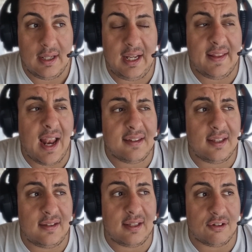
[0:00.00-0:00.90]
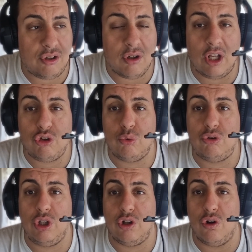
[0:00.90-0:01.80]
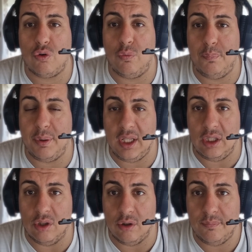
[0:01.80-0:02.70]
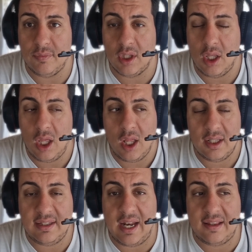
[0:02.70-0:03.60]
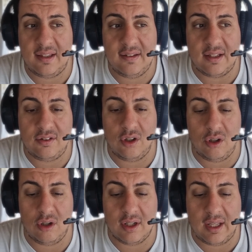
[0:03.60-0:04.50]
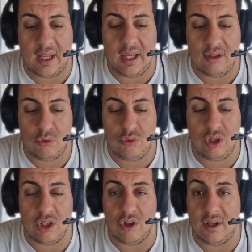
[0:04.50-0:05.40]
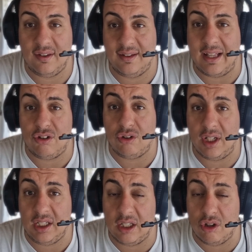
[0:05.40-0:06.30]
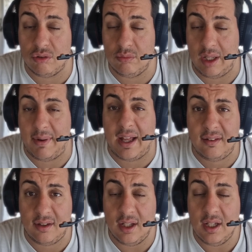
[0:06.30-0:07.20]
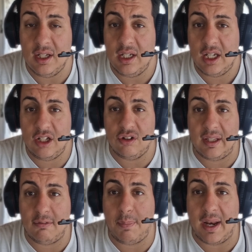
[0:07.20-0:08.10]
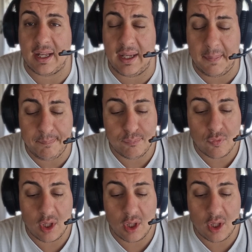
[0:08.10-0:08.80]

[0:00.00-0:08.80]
Y da la sensación que es un ciclo cumplido. Da la sensación que es un ciclo que se está sosteniendo de más y no sabemos para qué.